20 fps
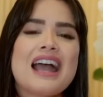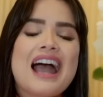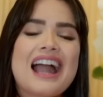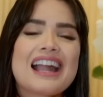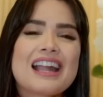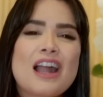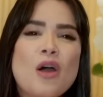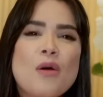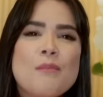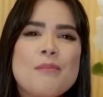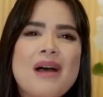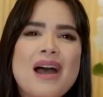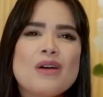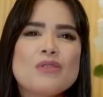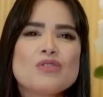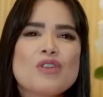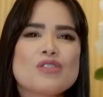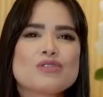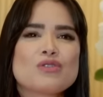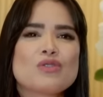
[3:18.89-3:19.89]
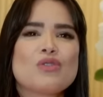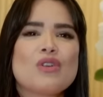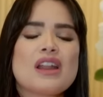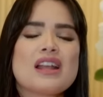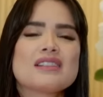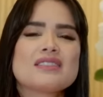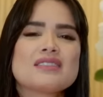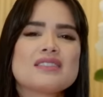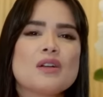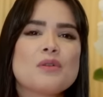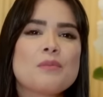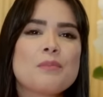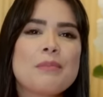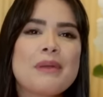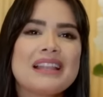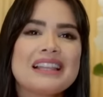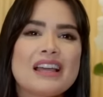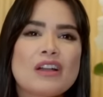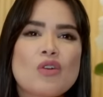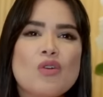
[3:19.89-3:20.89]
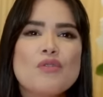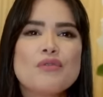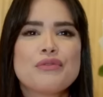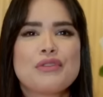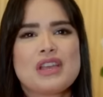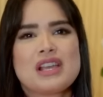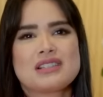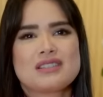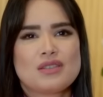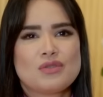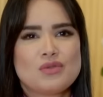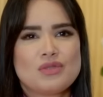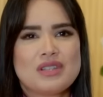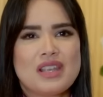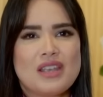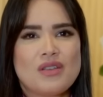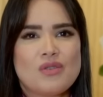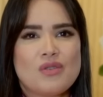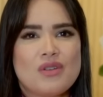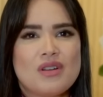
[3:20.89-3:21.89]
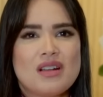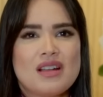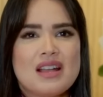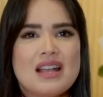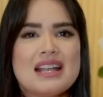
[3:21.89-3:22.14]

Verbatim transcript: acalmar o nosso coração pela confiança no Senhor.